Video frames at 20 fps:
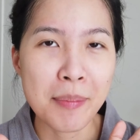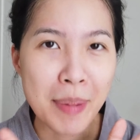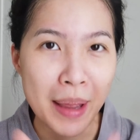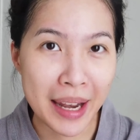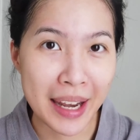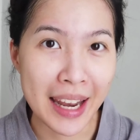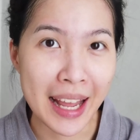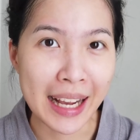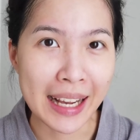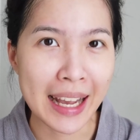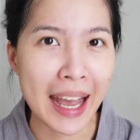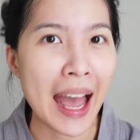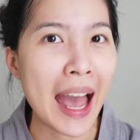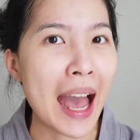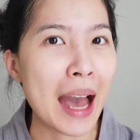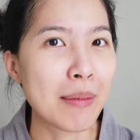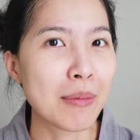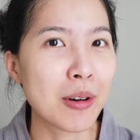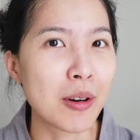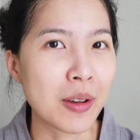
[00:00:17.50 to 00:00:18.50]
เป็นนางงา
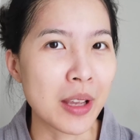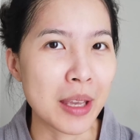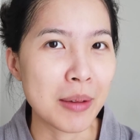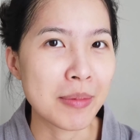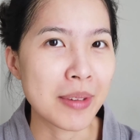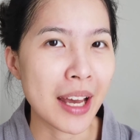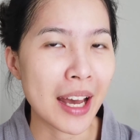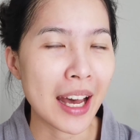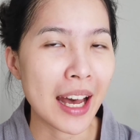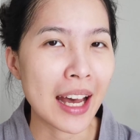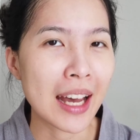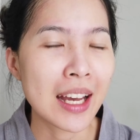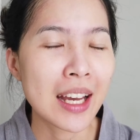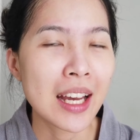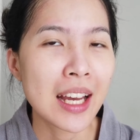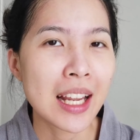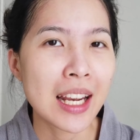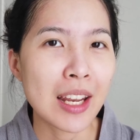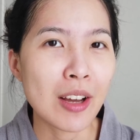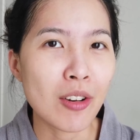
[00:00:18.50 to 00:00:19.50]
มของกิฟนะคะ
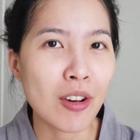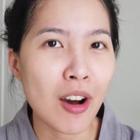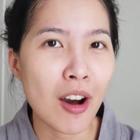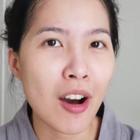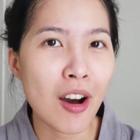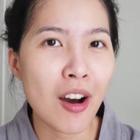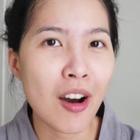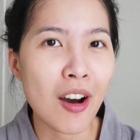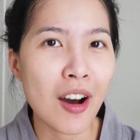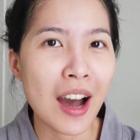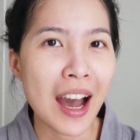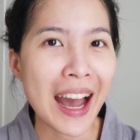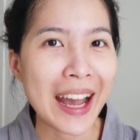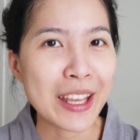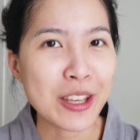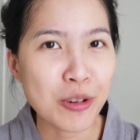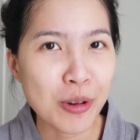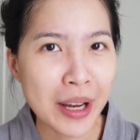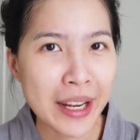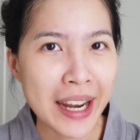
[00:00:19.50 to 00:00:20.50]
แล้วก็อา
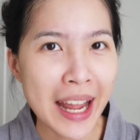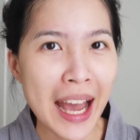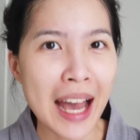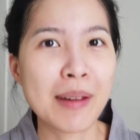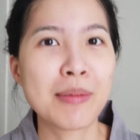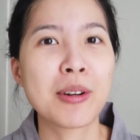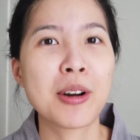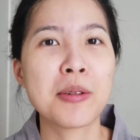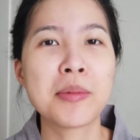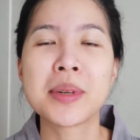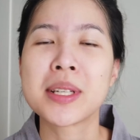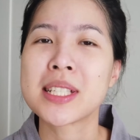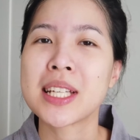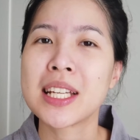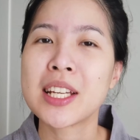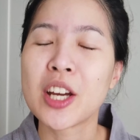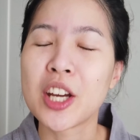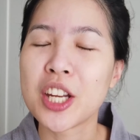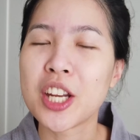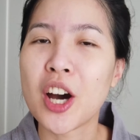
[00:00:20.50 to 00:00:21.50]
ยุอนามก็ไม่ใช่
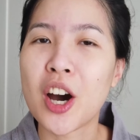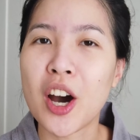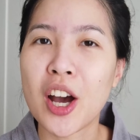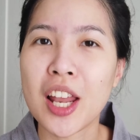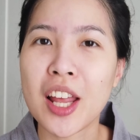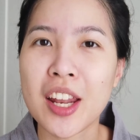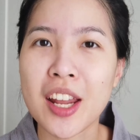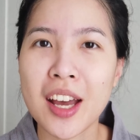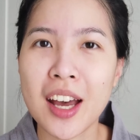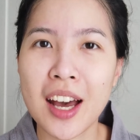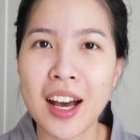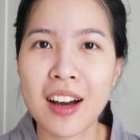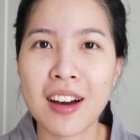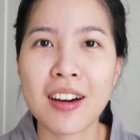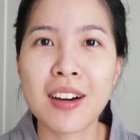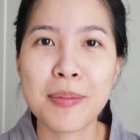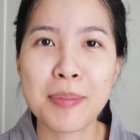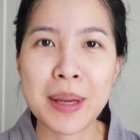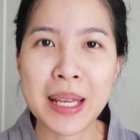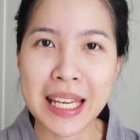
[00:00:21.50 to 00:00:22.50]
น้อยๆ แล้วนะคะ
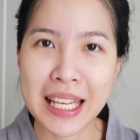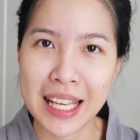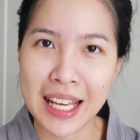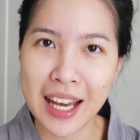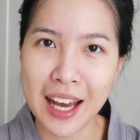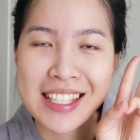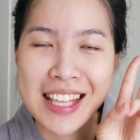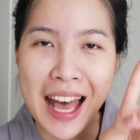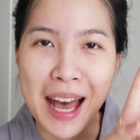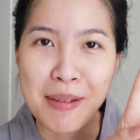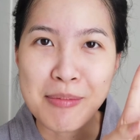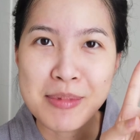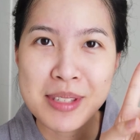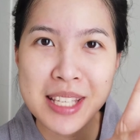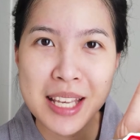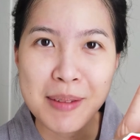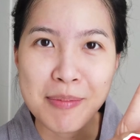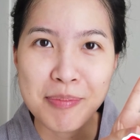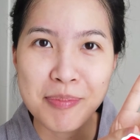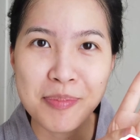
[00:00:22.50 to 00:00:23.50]
ก็ปีนี้
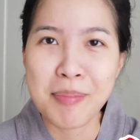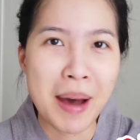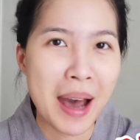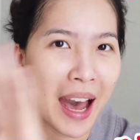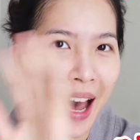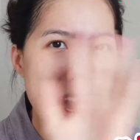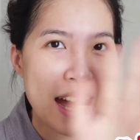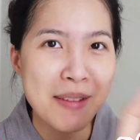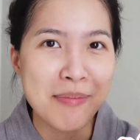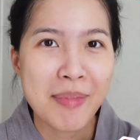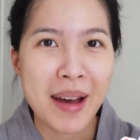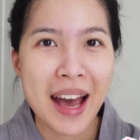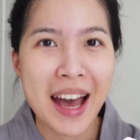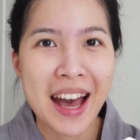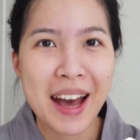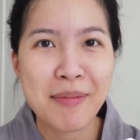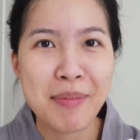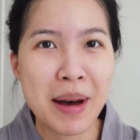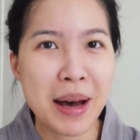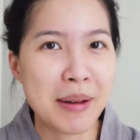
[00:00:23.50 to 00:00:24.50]
30 ผ่านมา
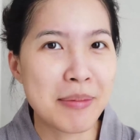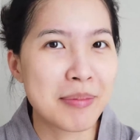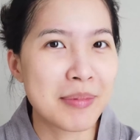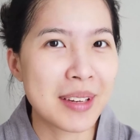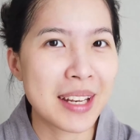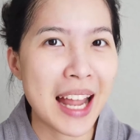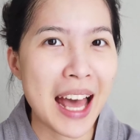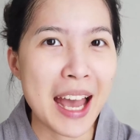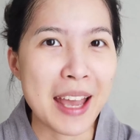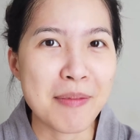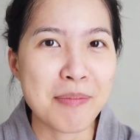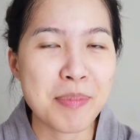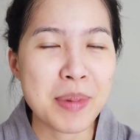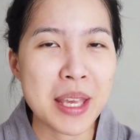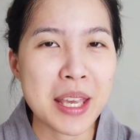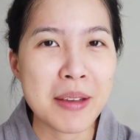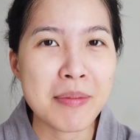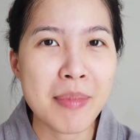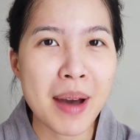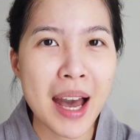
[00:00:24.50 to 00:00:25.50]
แบบหลาย
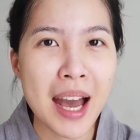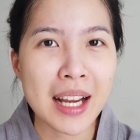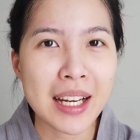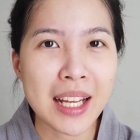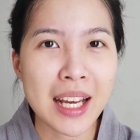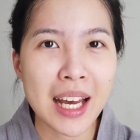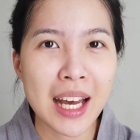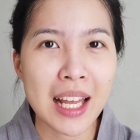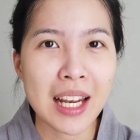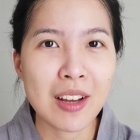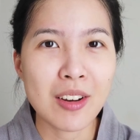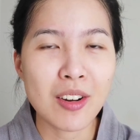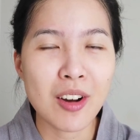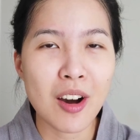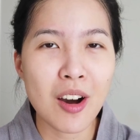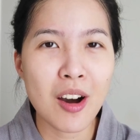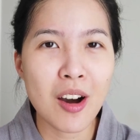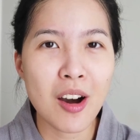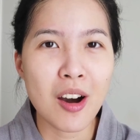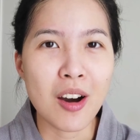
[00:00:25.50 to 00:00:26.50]
ปีมากนะคะ แล้ว
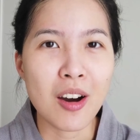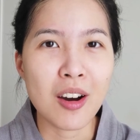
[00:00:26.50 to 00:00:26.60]
ก็